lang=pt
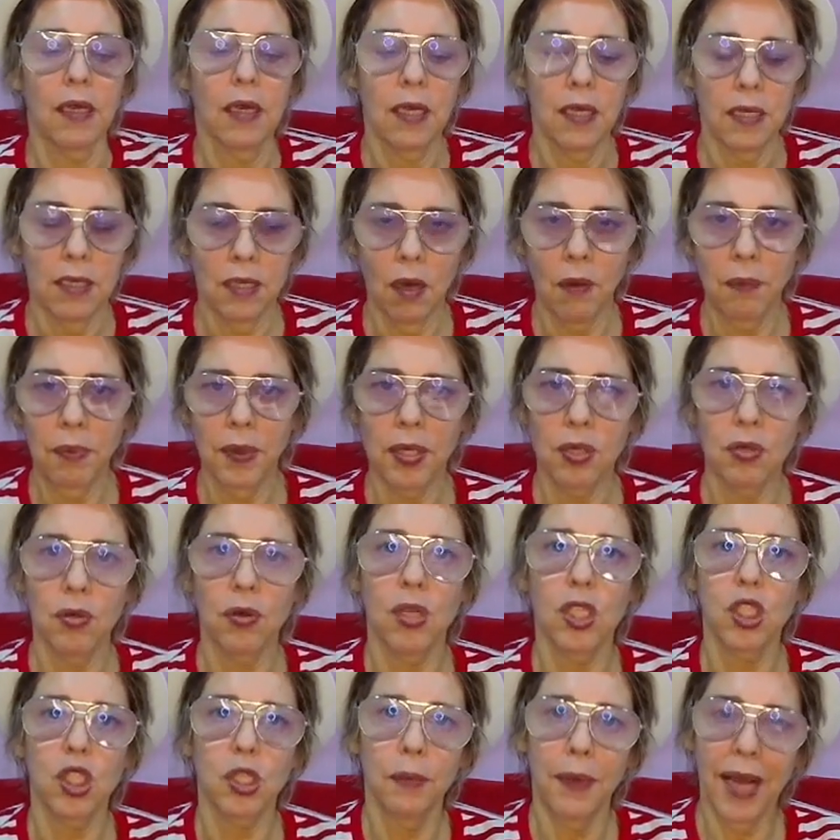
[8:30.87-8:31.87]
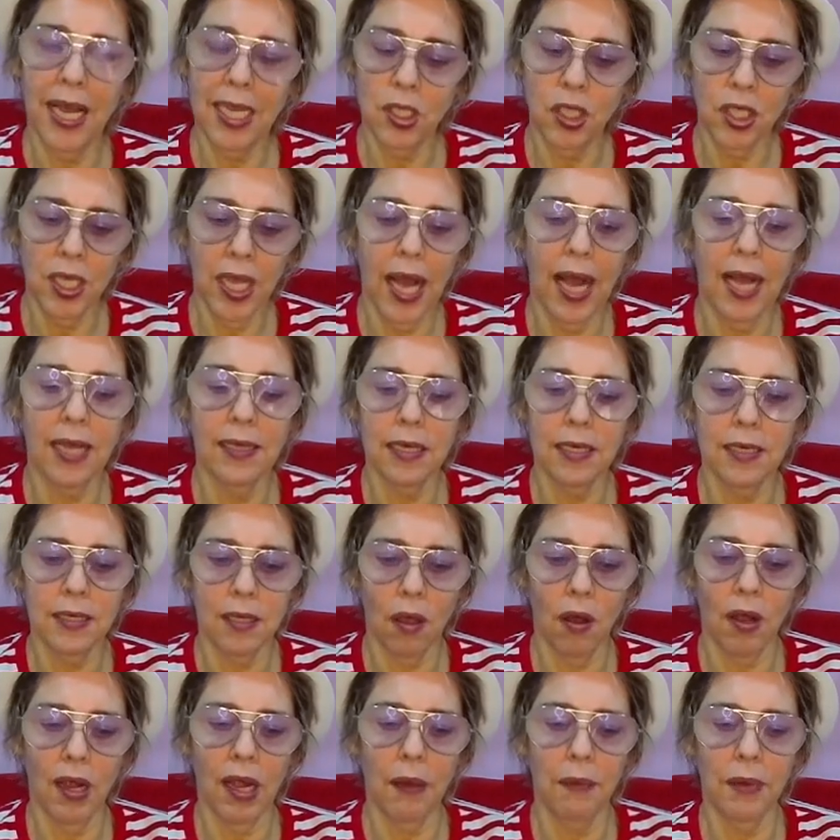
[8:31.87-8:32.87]
São pessoas magiadas que eu
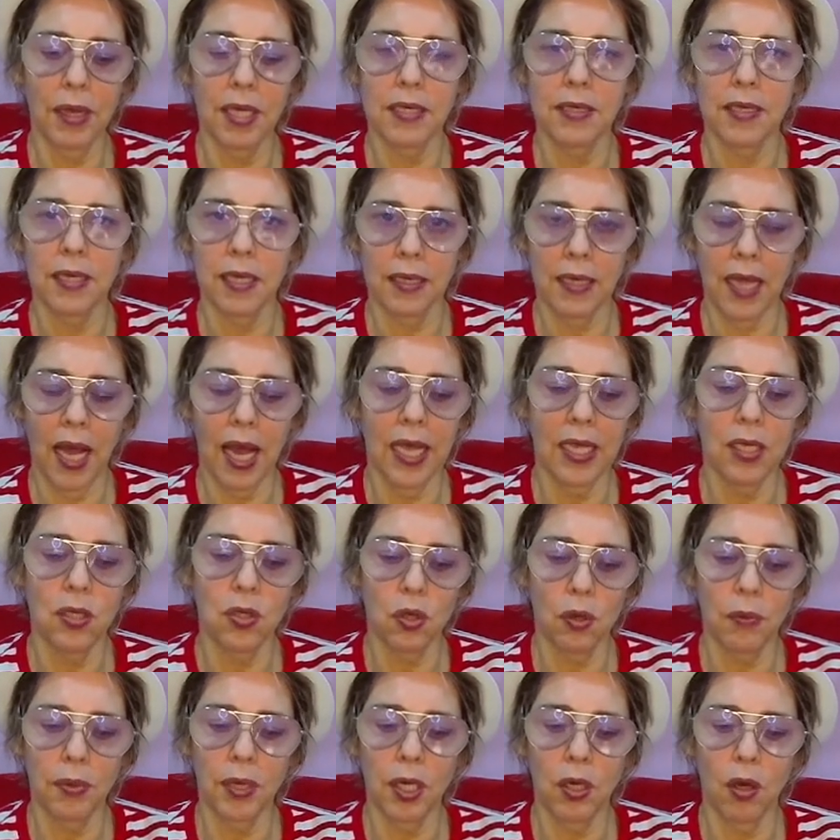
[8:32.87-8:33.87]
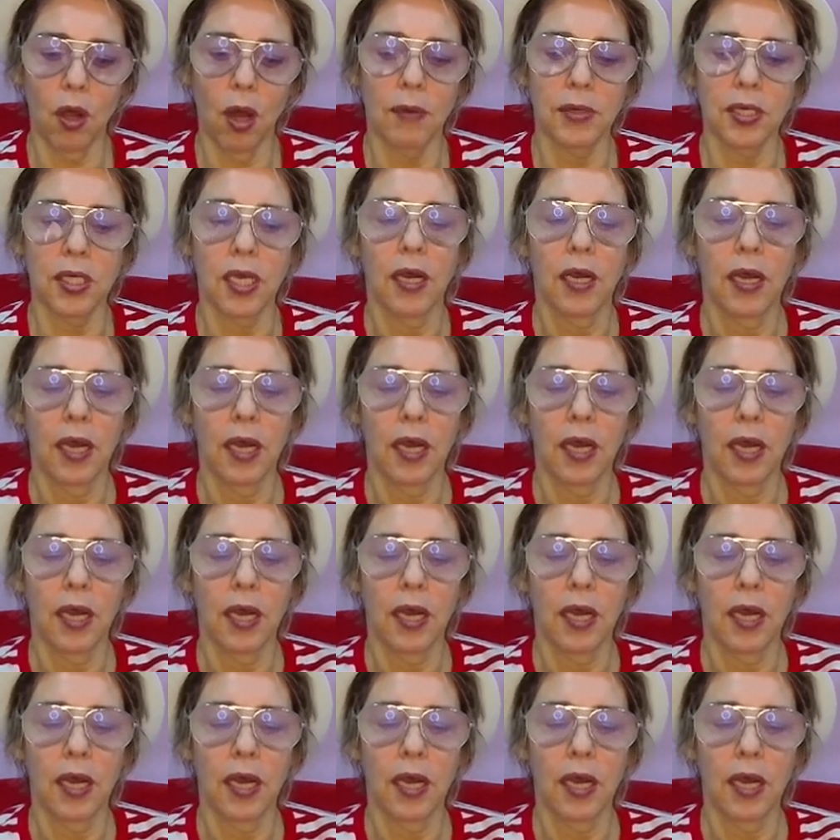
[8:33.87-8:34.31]
acabei de citar aí sobrenomes,